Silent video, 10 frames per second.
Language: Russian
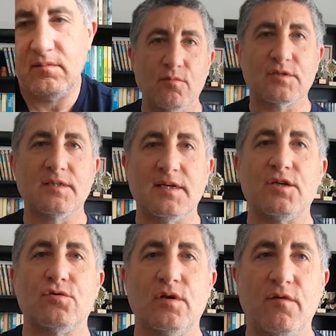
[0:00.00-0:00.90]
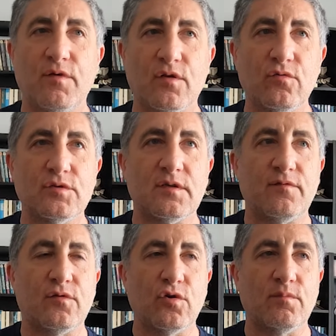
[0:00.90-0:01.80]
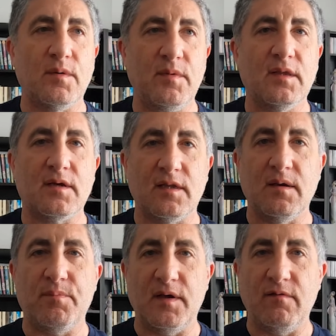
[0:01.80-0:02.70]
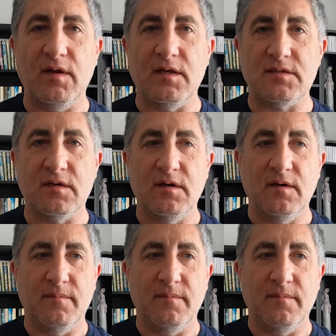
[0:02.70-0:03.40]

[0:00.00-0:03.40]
Я могу сказать, что я вернулся в тот момент, когда появились